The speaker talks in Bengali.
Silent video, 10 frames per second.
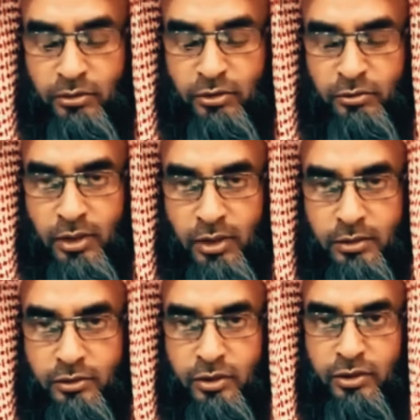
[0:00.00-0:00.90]
রজনী বলা
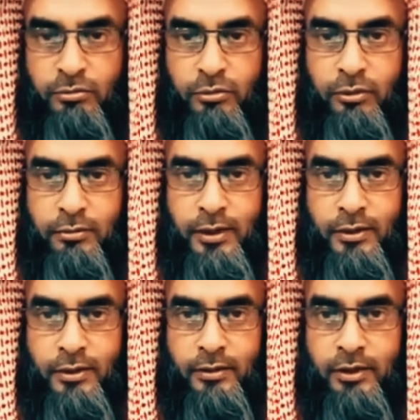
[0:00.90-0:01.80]
ছয় নম্বর
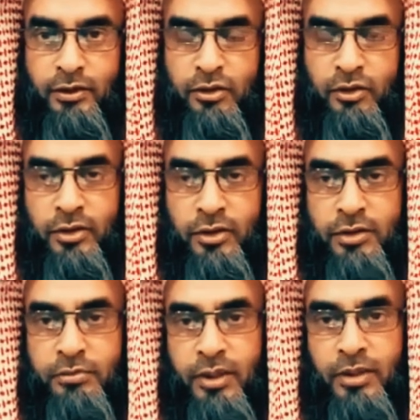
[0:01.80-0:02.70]
বিধান এই ছয়টি
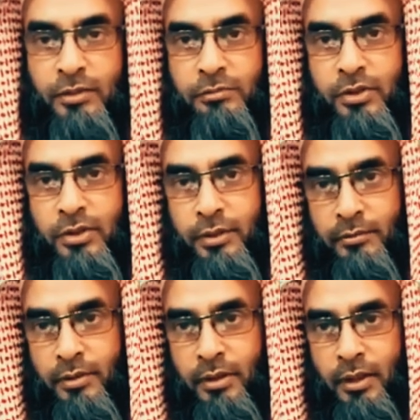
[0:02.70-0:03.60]
বিধান থেকে বেঁচে
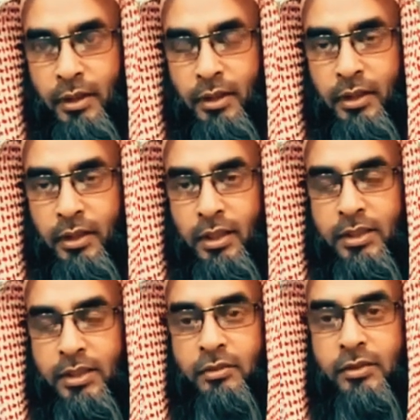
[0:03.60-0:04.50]
থাকবে
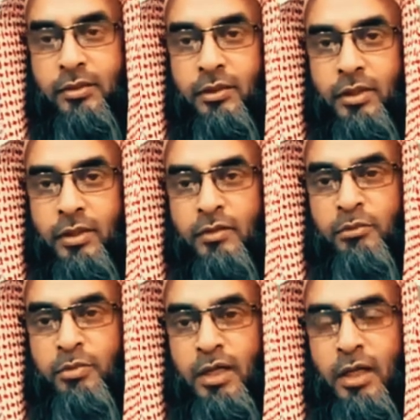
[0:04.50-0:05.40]
আশা করি শয়বার
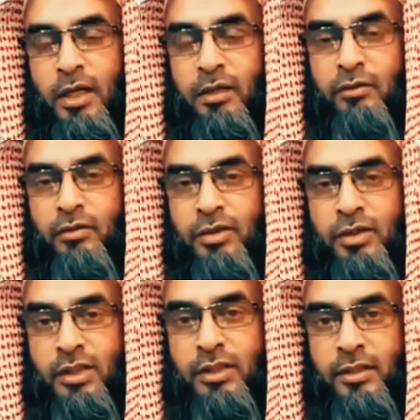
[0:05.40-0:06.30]
সম্পর্কে আর কোনো
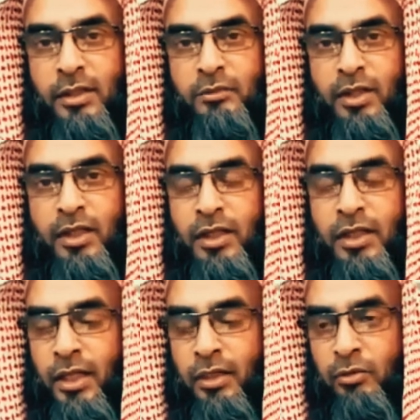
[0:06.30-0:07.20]
জিজ্ঞাসা থাকবে না
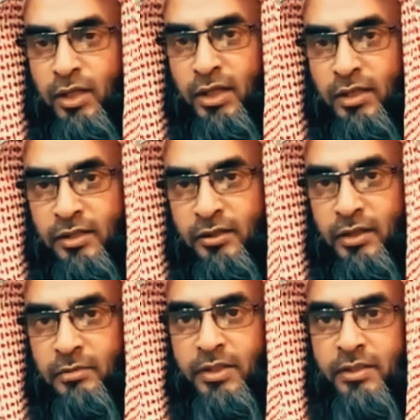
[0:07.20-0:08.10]
এই গুমরাহিটি
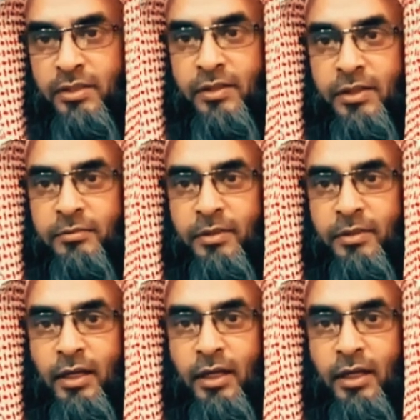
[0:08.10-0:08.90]
থেকে বেঁচে থাকবেন